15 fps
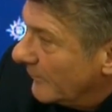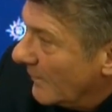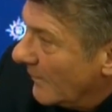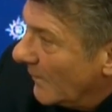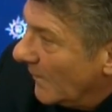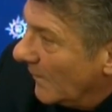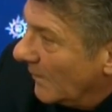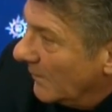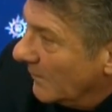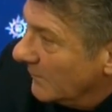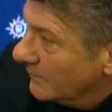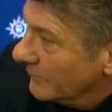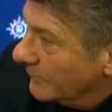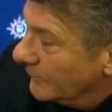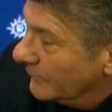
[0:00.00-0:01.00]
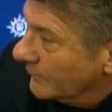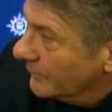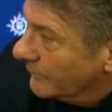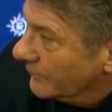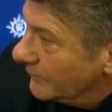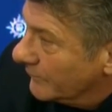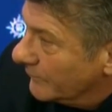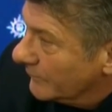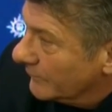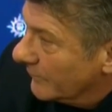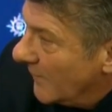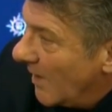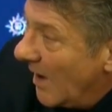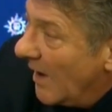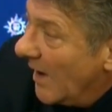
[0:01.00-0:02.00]
Mister.
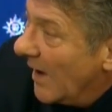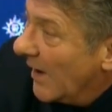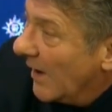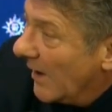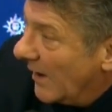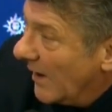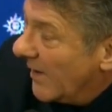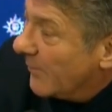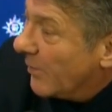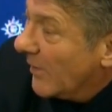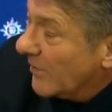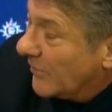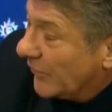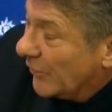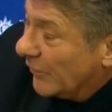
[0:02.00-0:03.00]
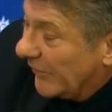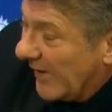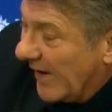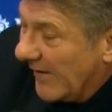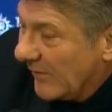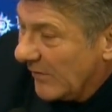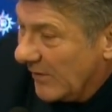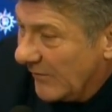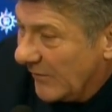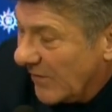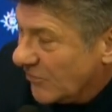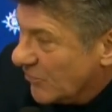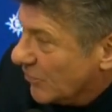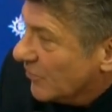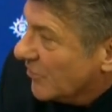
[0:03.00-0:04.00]
Buonasera. E poi scusa, eh, volevo
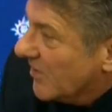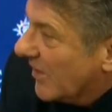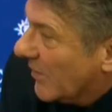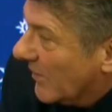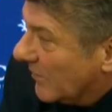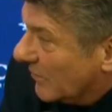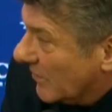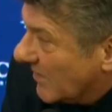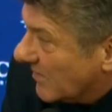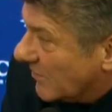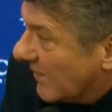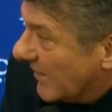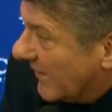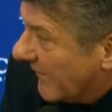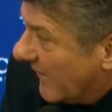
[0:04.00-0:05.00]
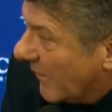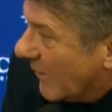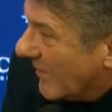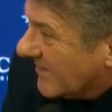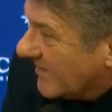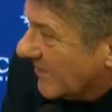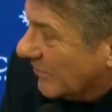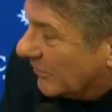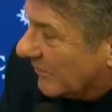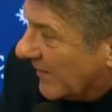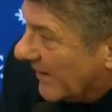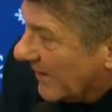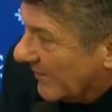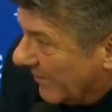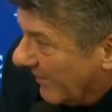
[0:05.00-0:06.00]
aggiungere quando una squadra fa quasi il
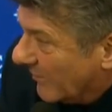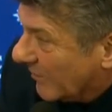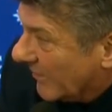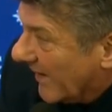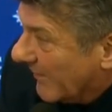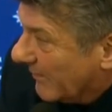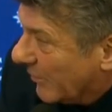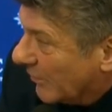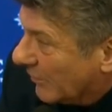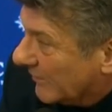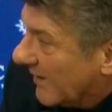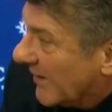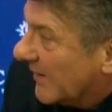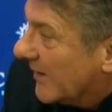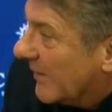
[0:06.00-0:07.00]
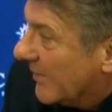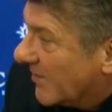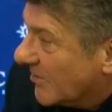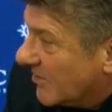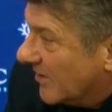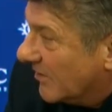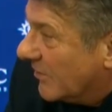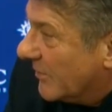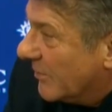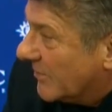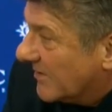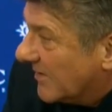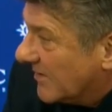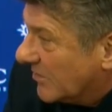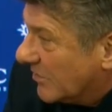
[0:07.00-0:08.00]
primo tempo l'80% di
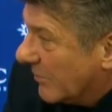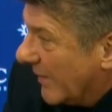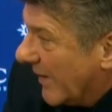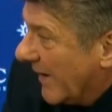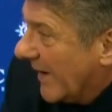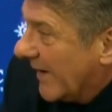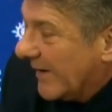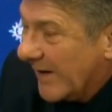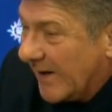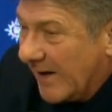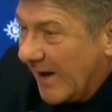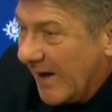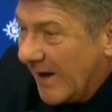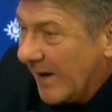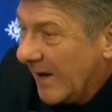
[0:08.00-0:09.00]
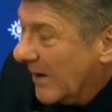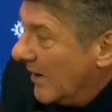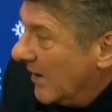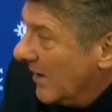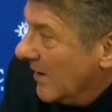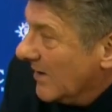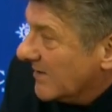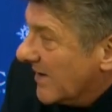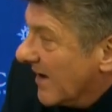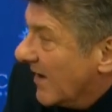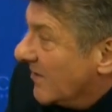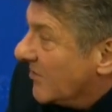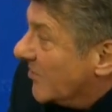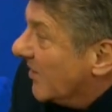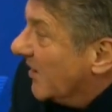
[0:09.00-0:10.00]
possesso palla, che crea
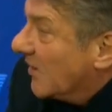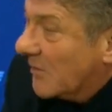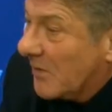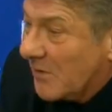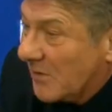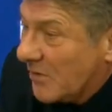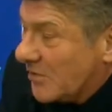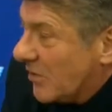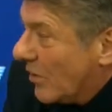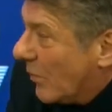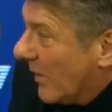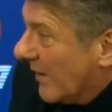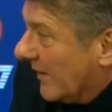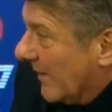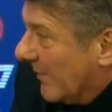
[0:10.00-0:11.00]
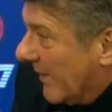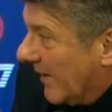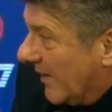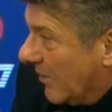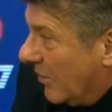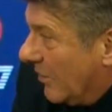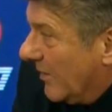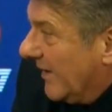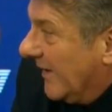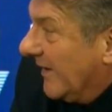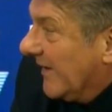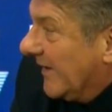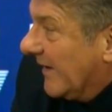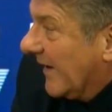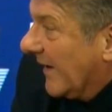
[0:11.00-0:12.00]
6, 5, non lo so quante palle gol
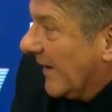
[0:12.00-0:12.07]
nitide,